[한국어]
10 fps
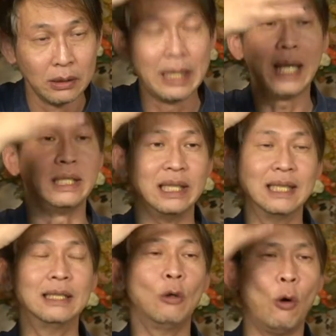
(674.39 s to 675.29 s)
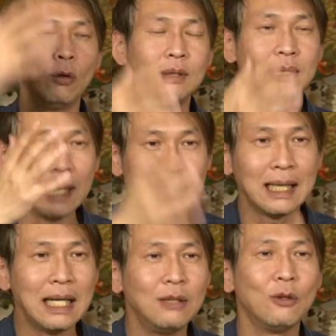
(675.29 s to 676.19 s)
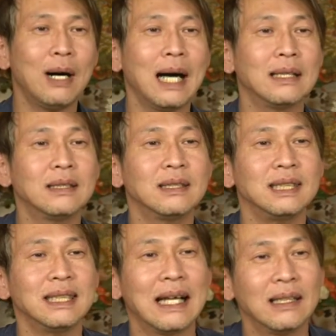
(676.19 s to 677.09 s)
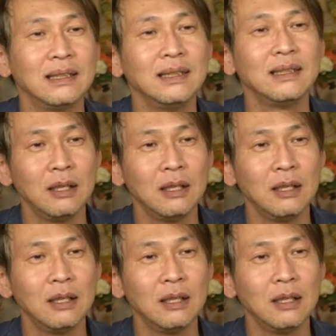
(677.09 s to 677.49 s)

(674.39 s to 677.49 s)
내 영혼을 대상으로 하는 것이라는